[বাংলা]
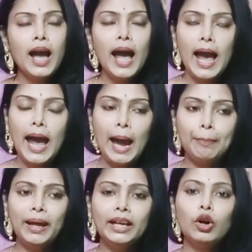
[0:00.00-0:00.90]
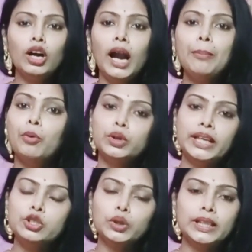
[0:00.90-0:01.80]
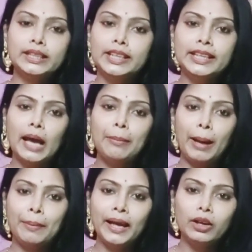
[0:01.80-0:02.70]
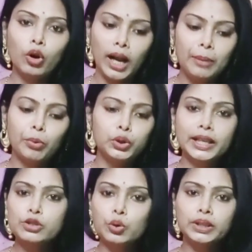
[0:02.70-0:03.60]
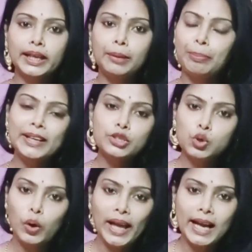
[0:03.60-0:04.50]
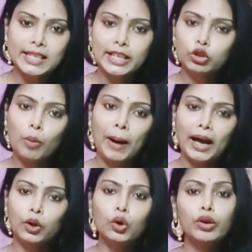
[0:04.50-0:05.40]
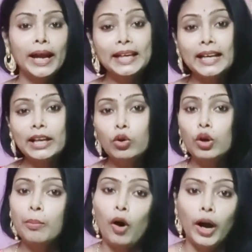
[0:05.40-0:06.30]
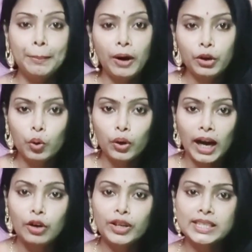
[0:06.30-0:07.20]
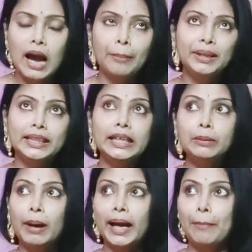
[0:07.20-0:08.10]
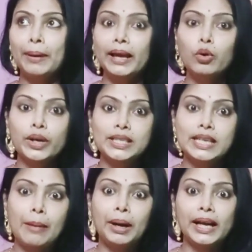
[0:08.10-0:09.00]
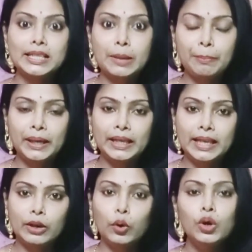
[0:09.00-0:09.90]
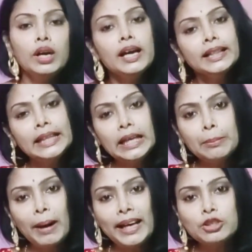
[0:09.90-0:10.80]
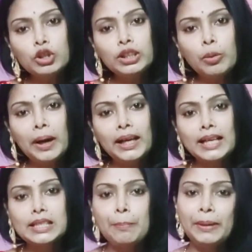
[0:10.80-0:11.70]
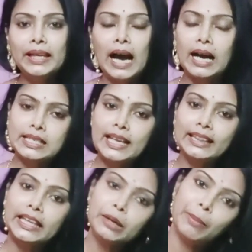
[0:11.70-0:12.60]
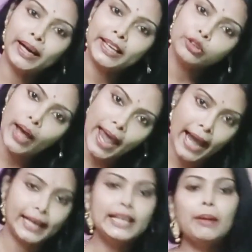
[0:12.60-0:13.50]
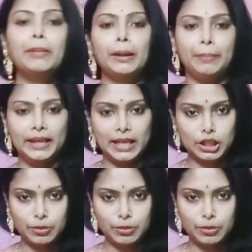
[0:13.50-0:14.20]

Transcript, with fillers: অ্যাপ্লাই করার মধ্যে যদি থ্রি টাইম অ্যাপ্লাই করার মধ্যে যদি পিন চলে আসে তো ভালো এটা নিয়ে কোনো ভয় পাওয়ার কোনো কারণ নেই যে আমি তিনবার অ্যাপ্লাই করেছি আমার কাছে পিন এলো তিনবারই যদি তোমার কাছে পিন আসে তিনবার কিন্তু একই নাম্বারে পিন আসবে